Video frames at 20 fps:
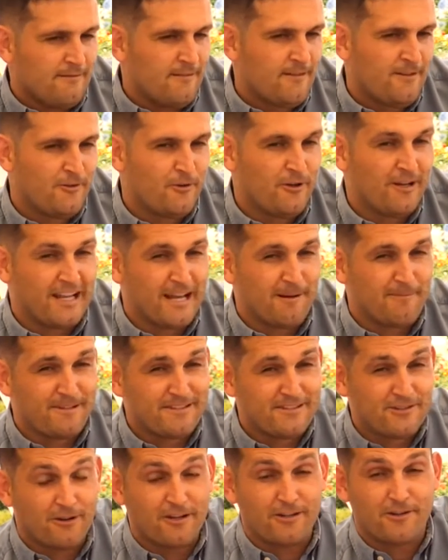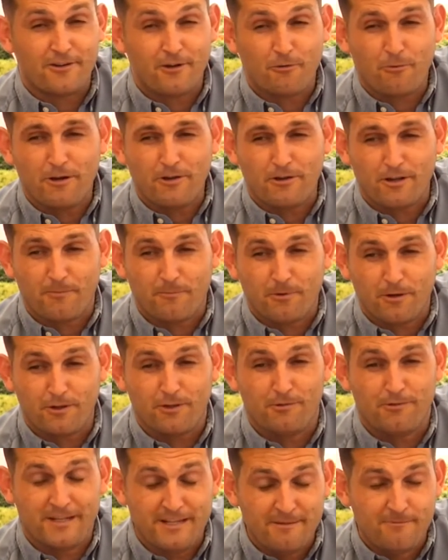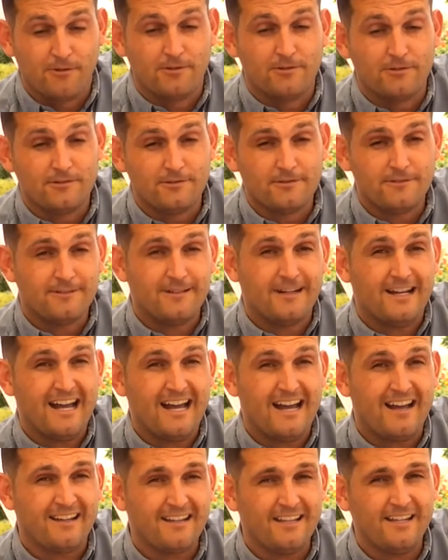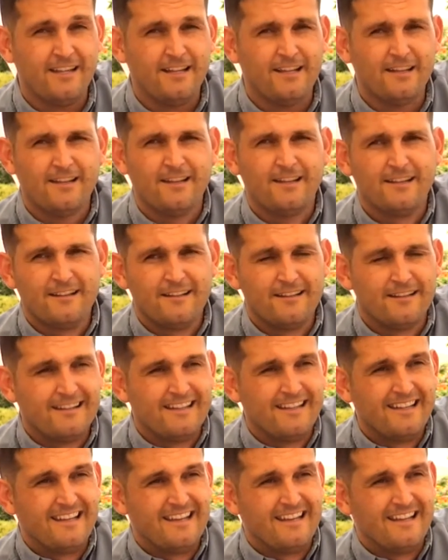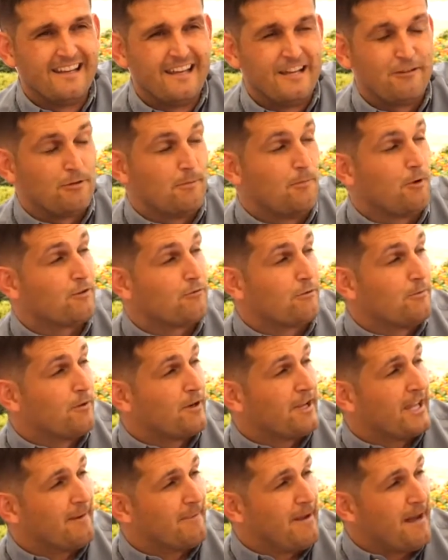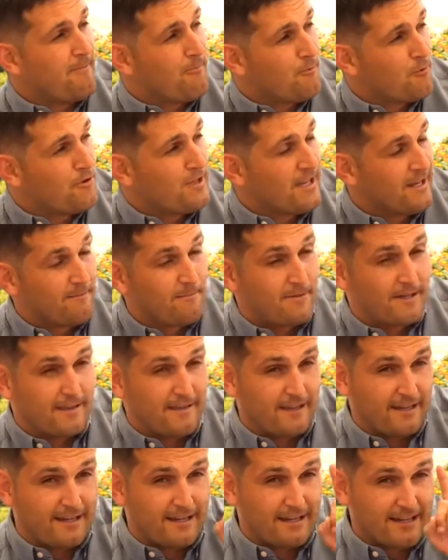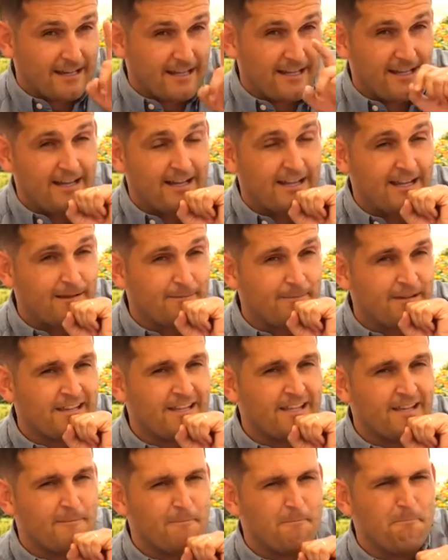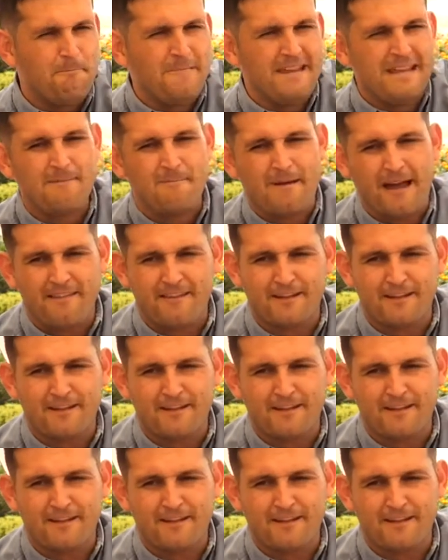nos encaprichó, que yo recuerdo después cuando vinimos aquí, y, tuvimos, que llamar a Puya para descargar la, la parilla. Mi madre